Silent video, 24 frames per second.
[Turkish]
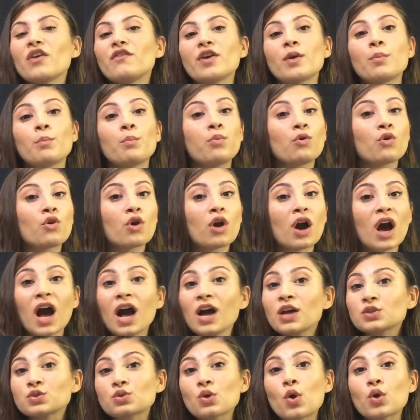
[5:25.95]
ve bu
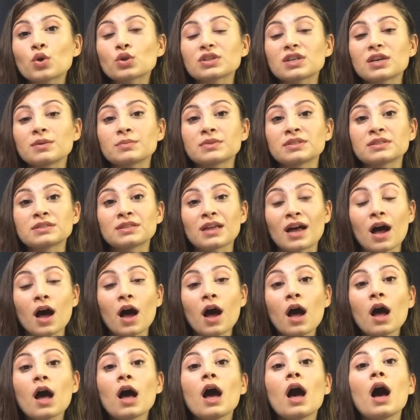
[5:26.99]
kaos ortamında